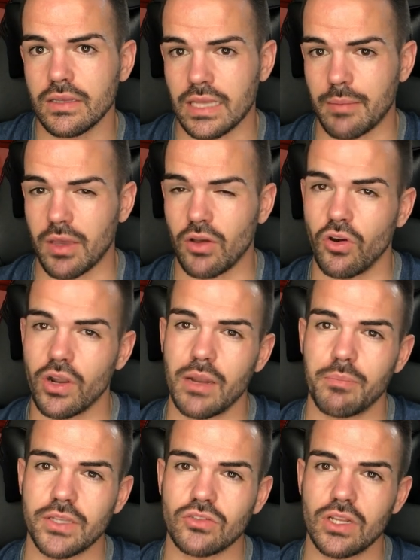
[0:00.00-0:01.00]
Que mejor
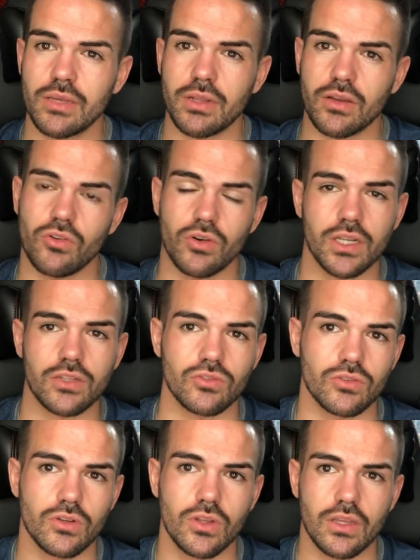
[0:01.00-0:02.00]
el peso libre,
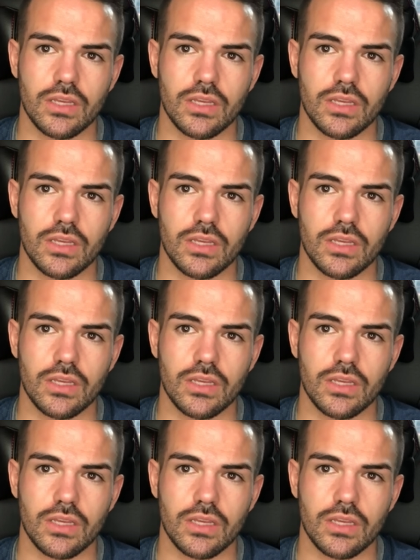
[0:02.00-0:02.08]
correcto.